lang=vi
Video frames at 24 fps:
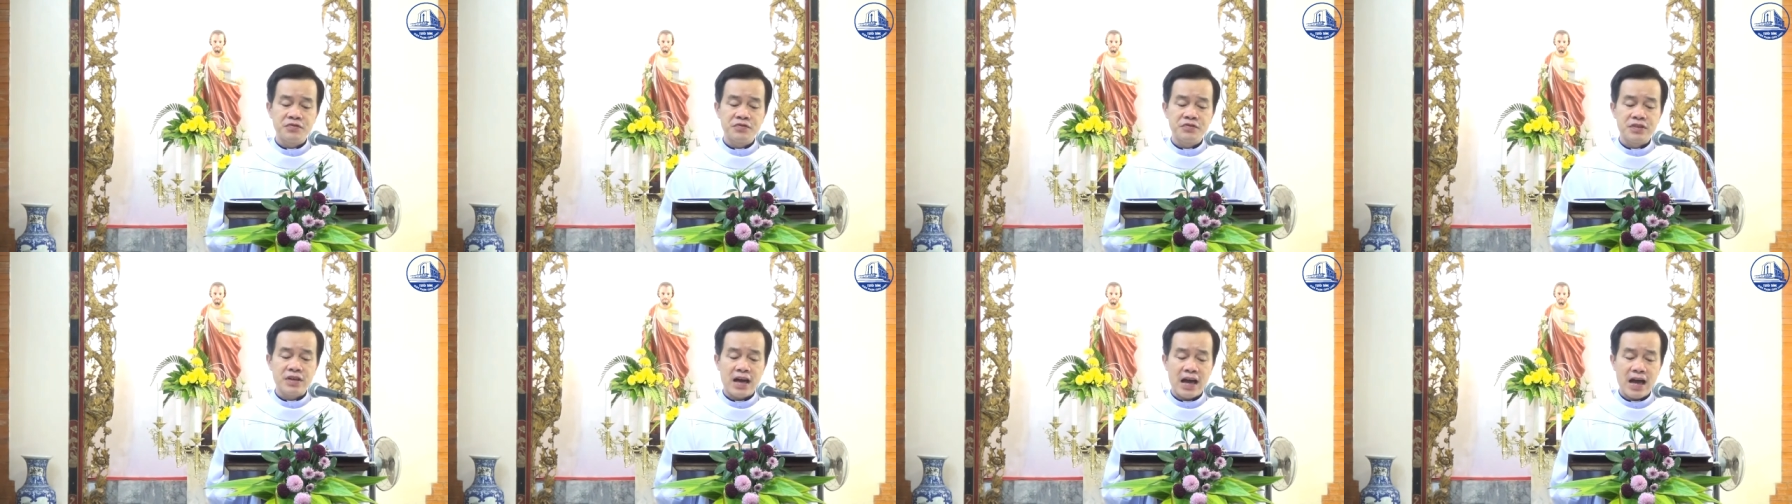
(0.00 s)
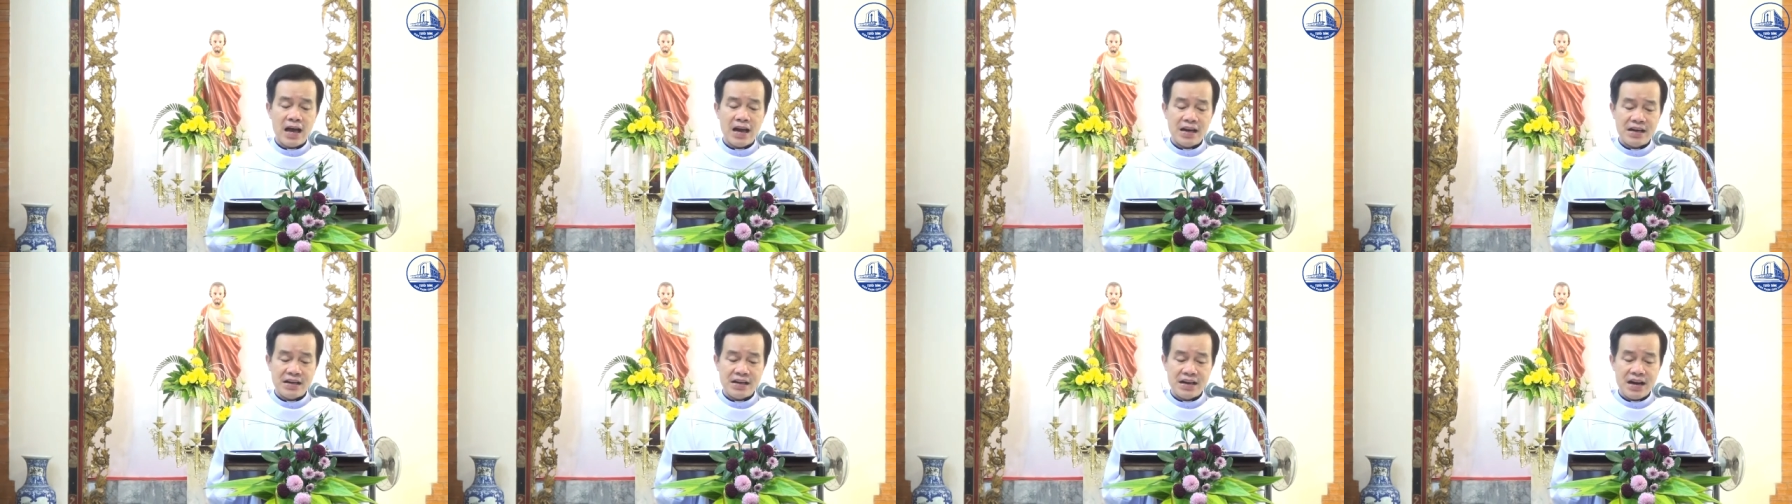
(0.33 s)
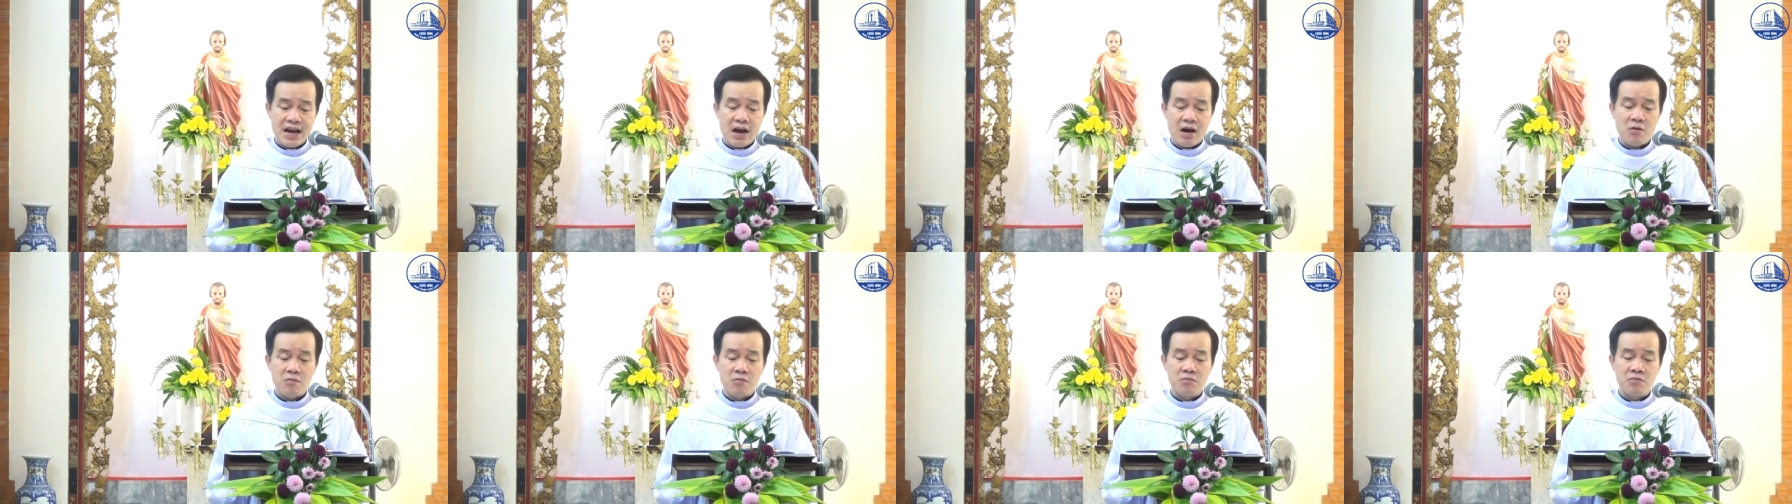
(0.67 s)
hành
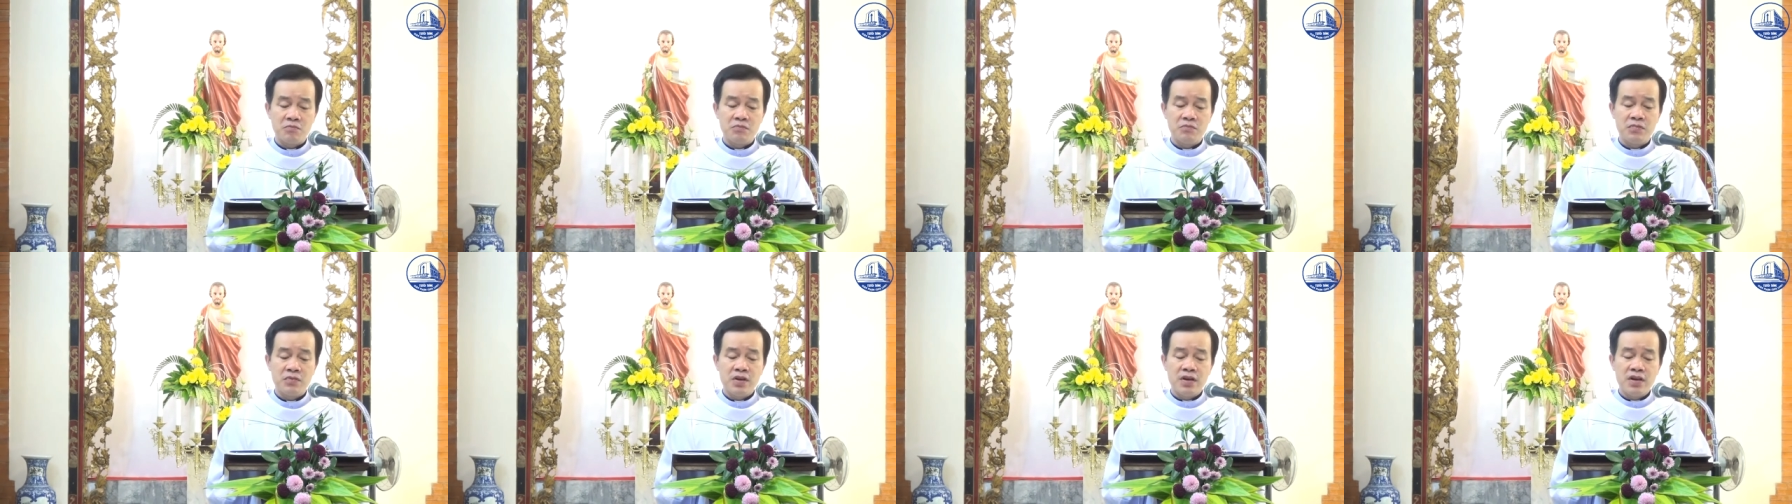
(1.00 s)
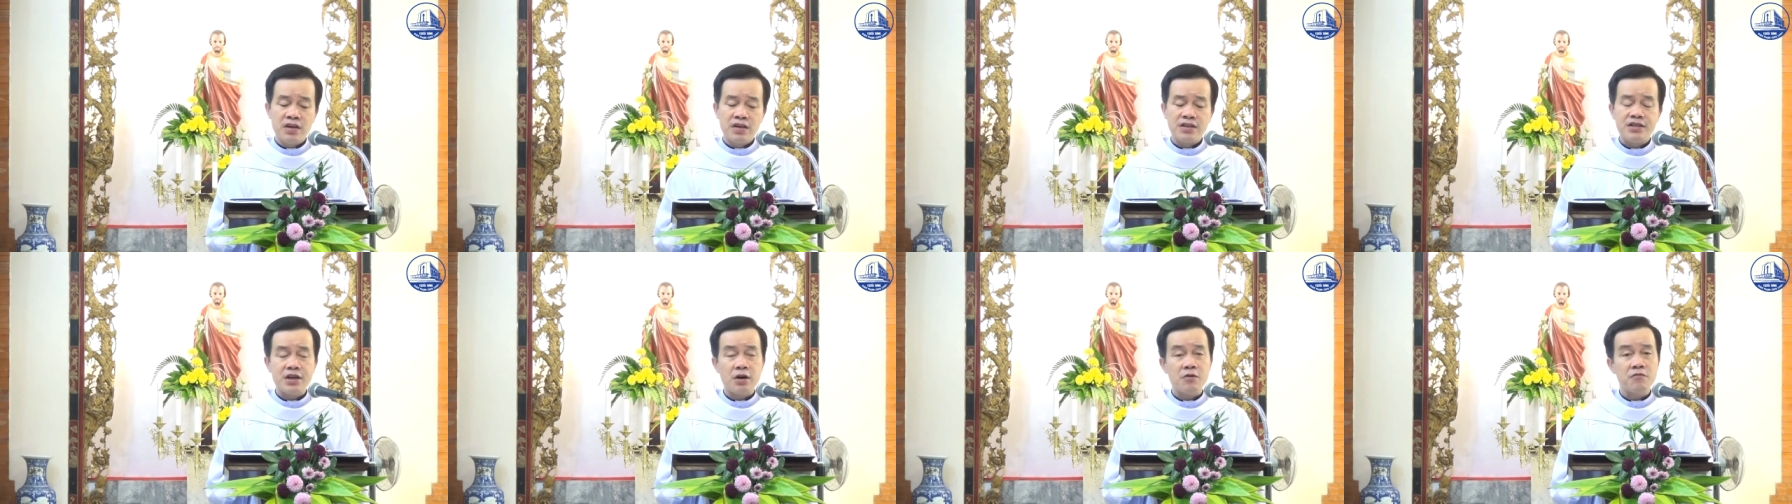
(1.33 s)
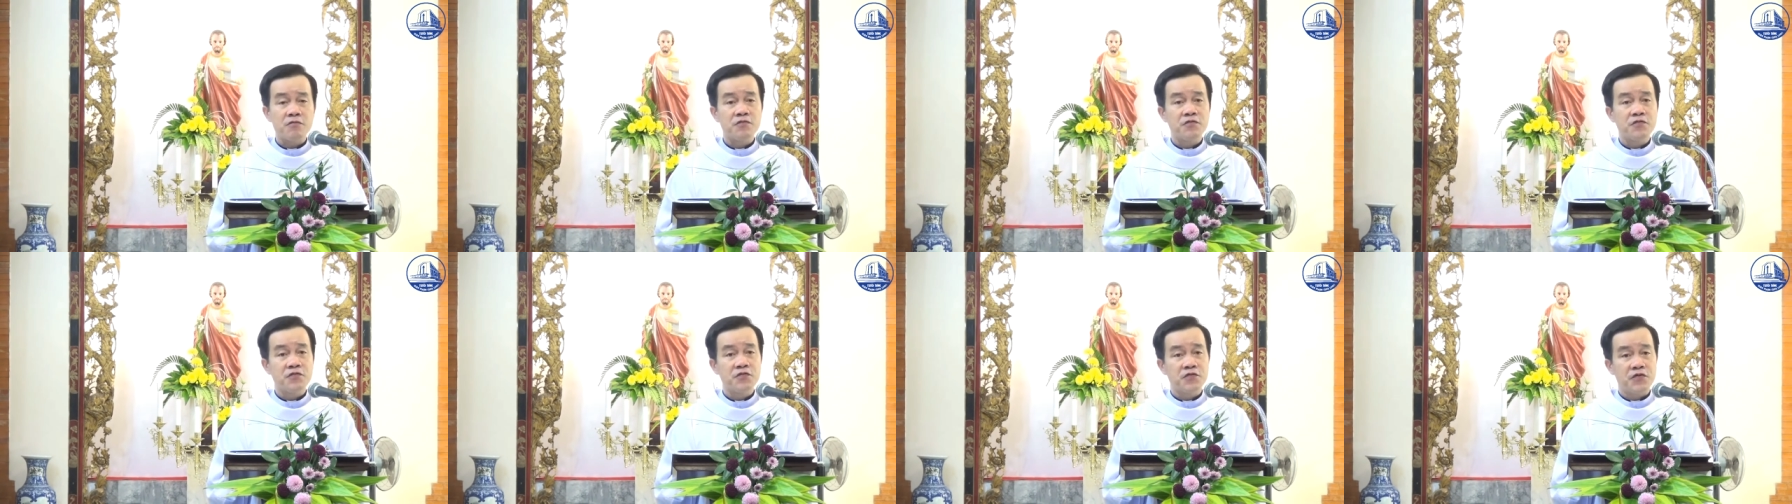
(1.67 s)
động
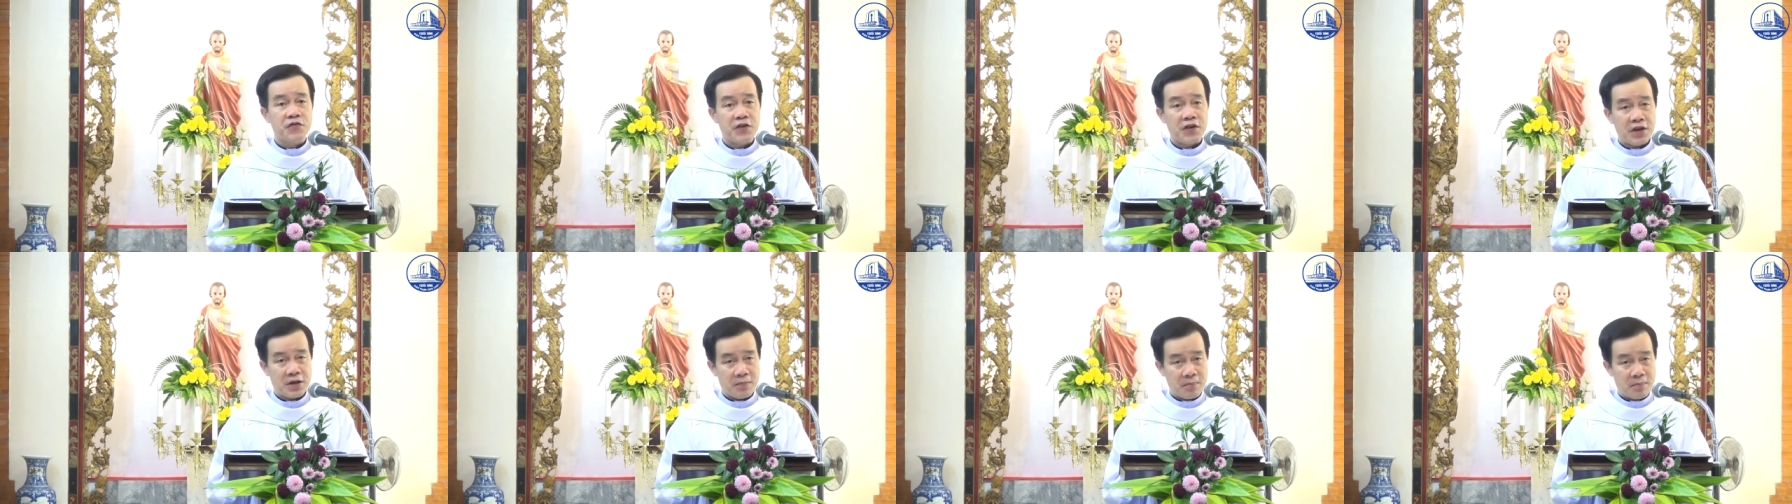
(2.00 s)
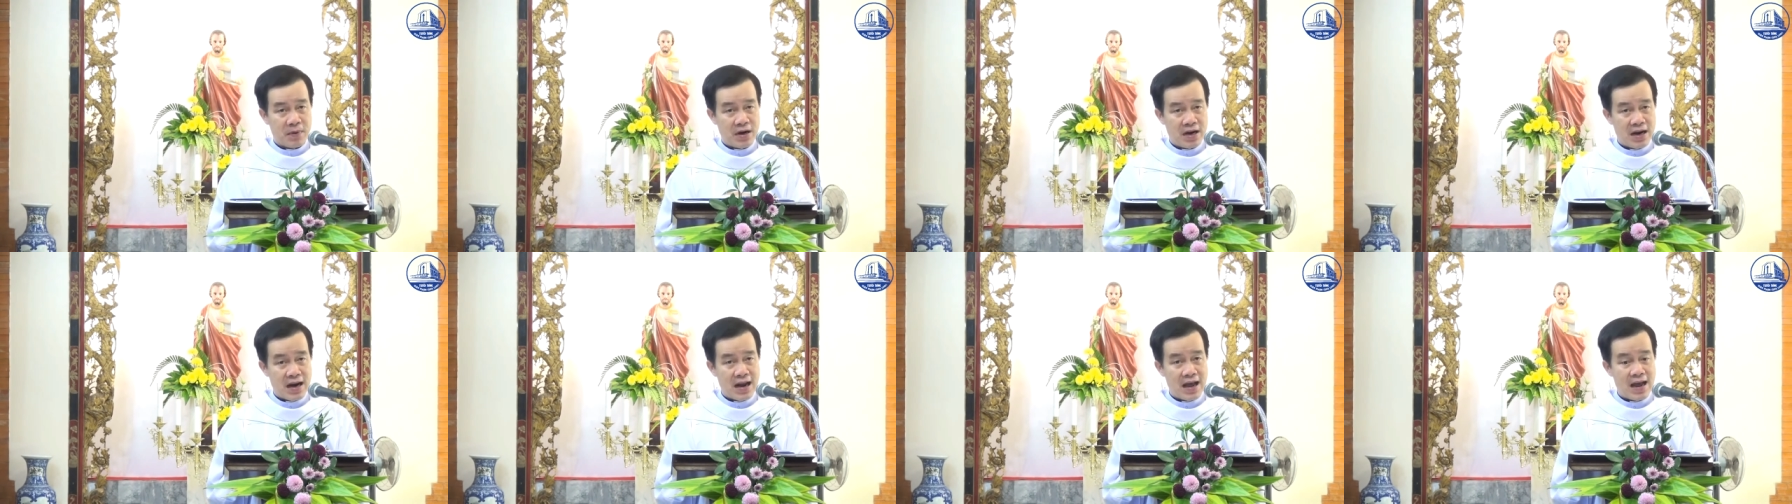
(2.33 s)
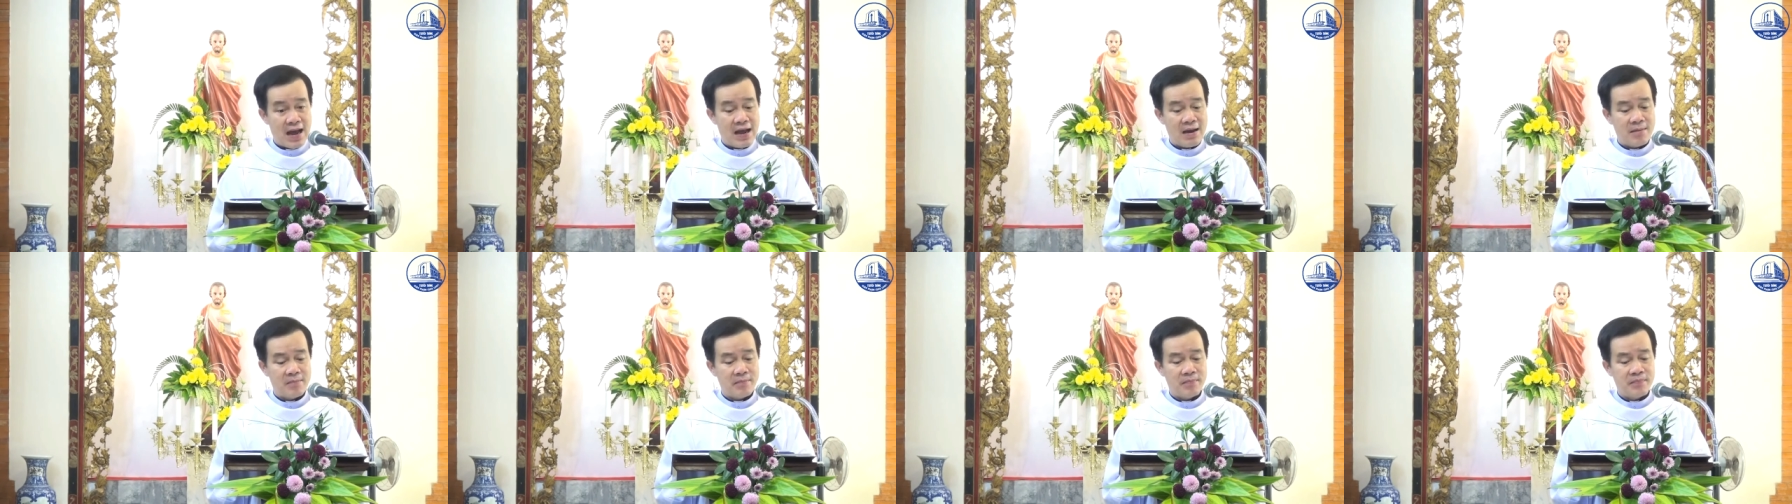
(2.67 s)
trong việc mình
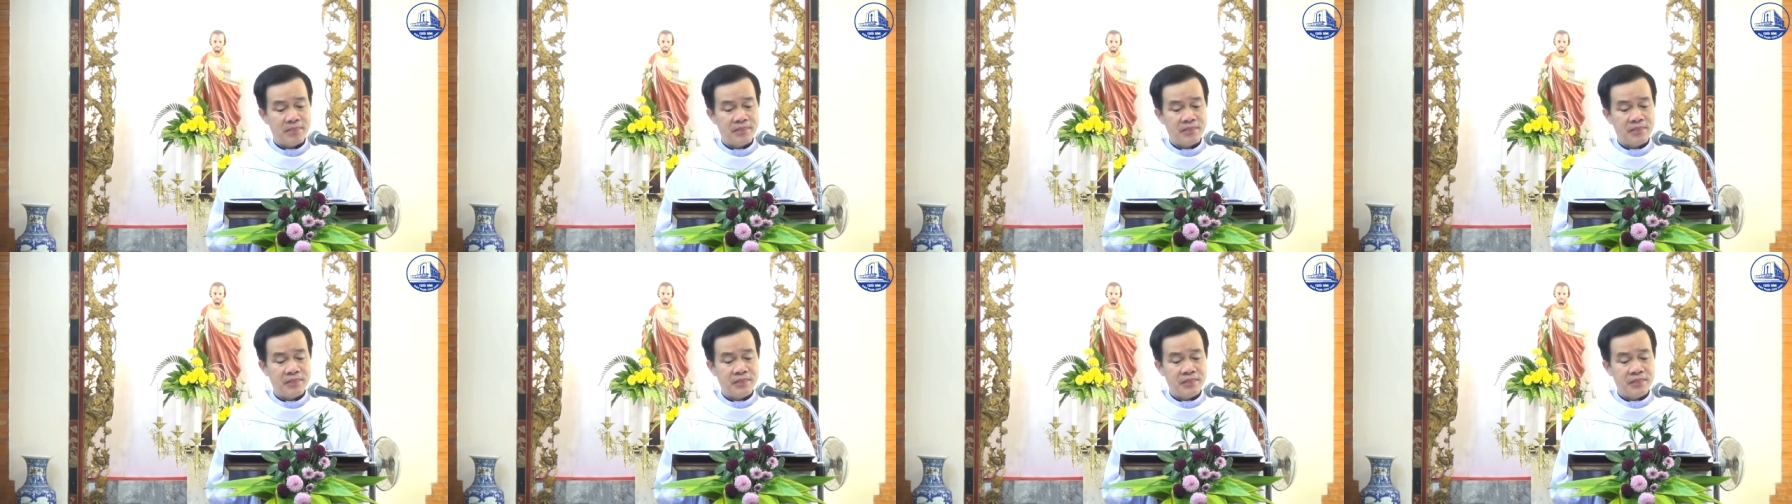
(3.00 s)
làm